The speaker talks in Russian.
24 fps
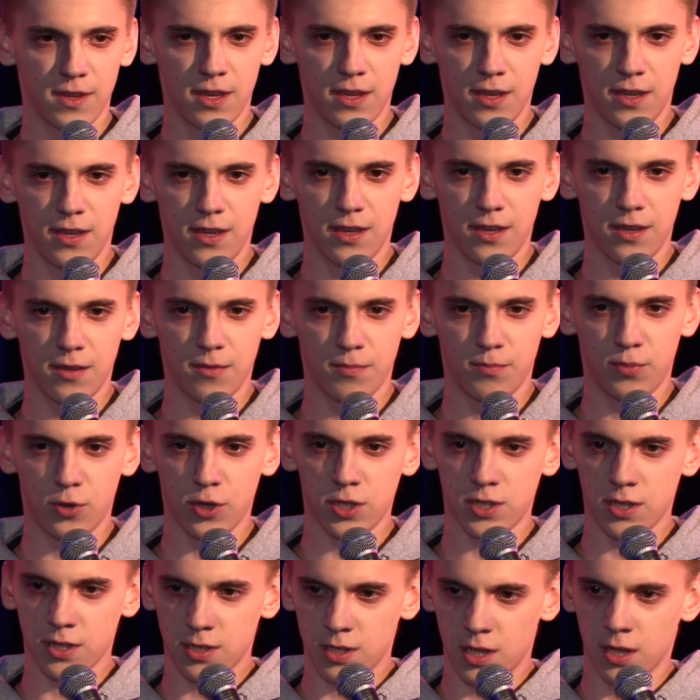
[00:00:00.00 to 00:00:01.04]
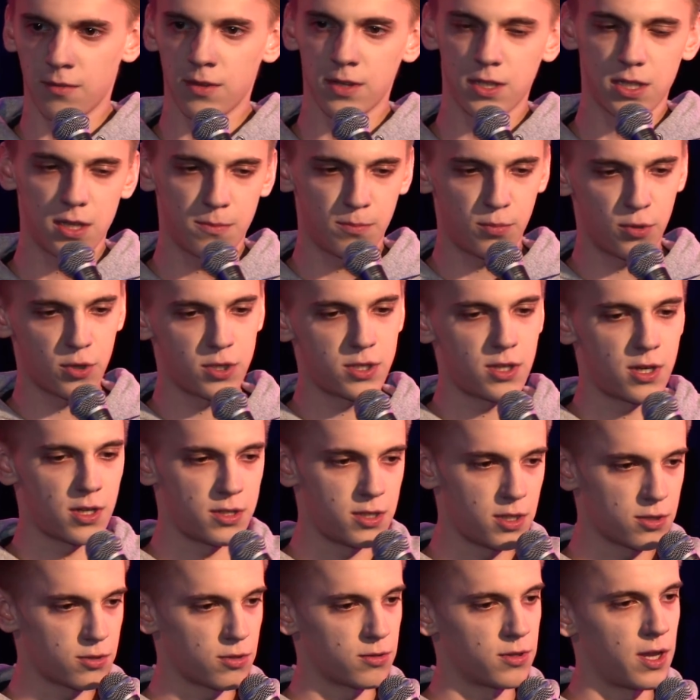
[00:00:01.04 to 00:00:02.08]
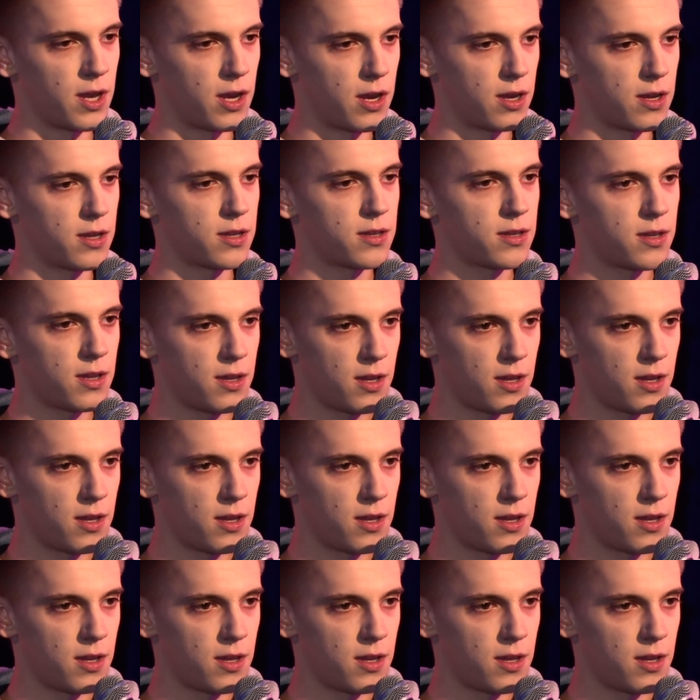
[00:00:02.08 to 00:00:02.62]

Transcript: и поезд остановился посреди туннеля.